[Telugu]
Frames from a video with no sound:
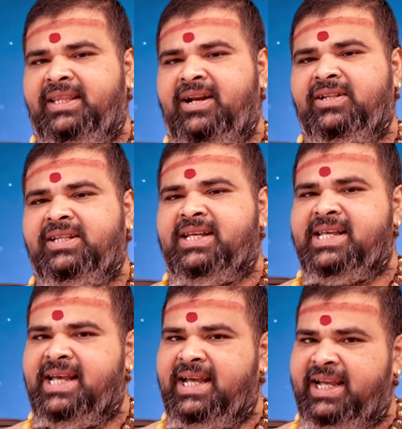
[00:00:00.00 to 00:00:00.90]
తర్వాత
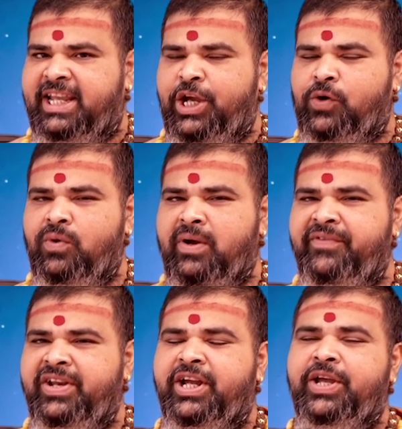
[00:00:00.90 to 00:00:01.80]
ఎక్కువగా
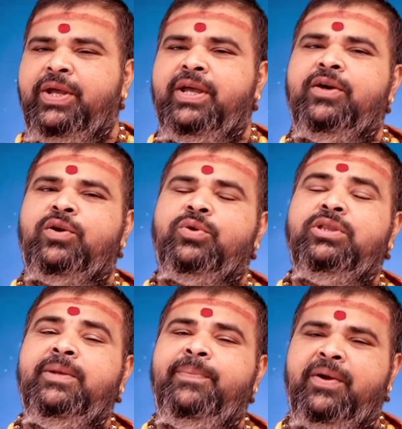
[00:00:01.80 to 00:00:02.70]
వీరికి
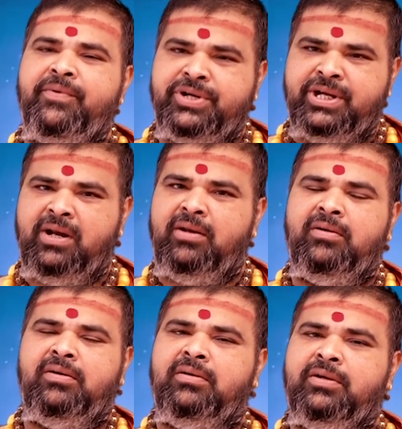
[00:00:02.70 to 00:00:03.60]
వృత్తిపర విషయాల్లో
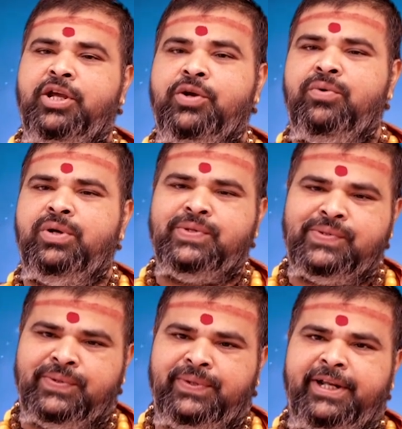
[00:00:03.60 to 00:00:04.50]
ఎక్కువగా
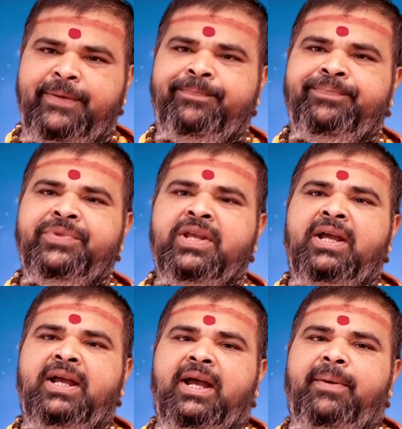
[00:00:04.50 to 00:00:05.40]
చూసుకుంటే
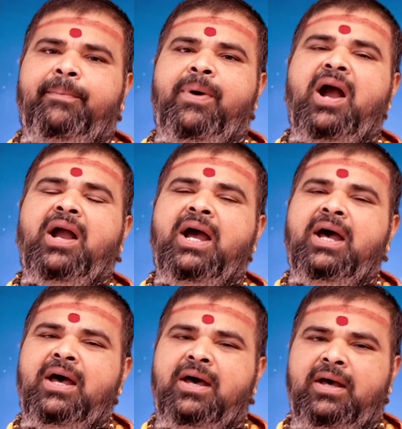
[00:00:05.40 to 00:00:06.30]
బాగా
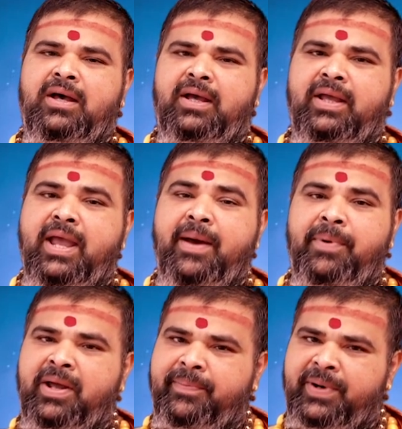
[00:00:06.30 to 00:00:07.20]

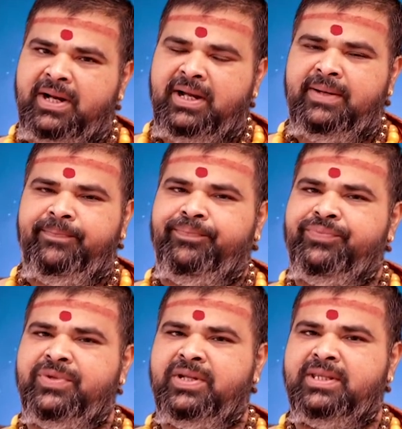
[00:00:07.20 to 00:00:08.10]
వ్యాపారపరంగా
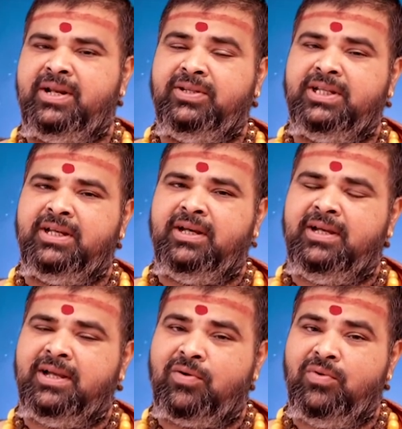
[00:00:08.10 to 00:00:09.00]
తర్వాత
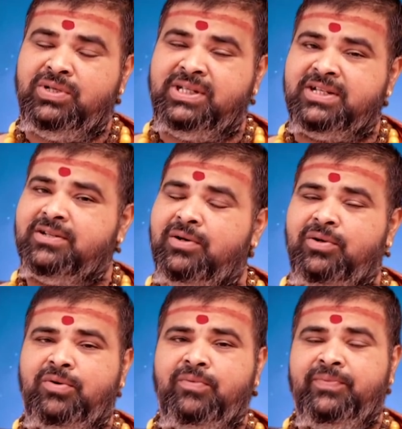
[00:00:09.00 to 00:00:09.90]
అకౌంట్
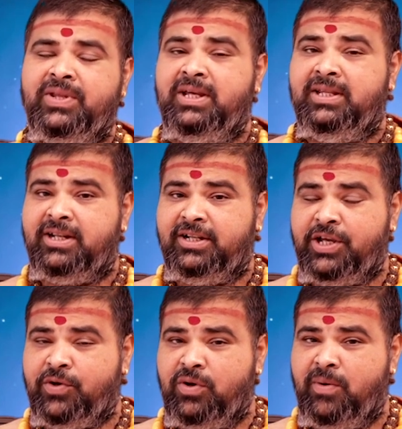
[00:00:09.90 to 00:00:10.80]
సెషన్లోను తర్వాత
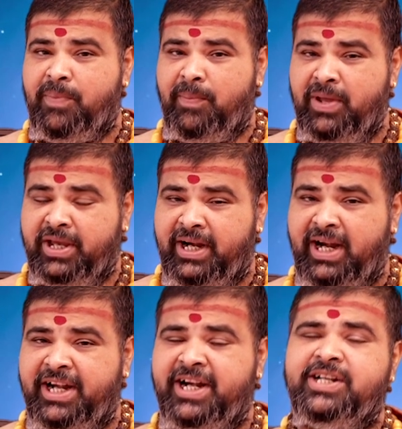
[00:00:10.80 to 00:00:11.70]
ఎక్కువగా పబ్లిక్
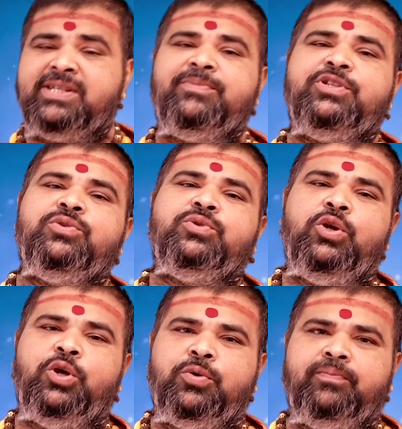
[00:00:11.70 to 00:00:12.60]
రిలేటెడ్
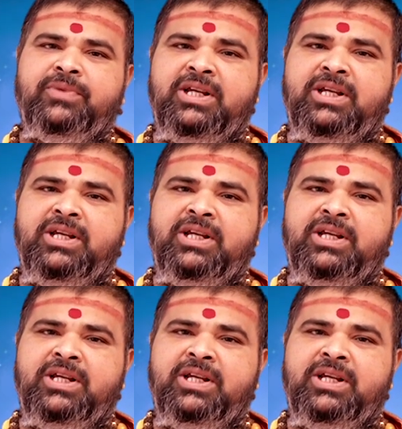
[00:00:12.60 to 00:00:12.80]
సంతృప్తుల్లోనూ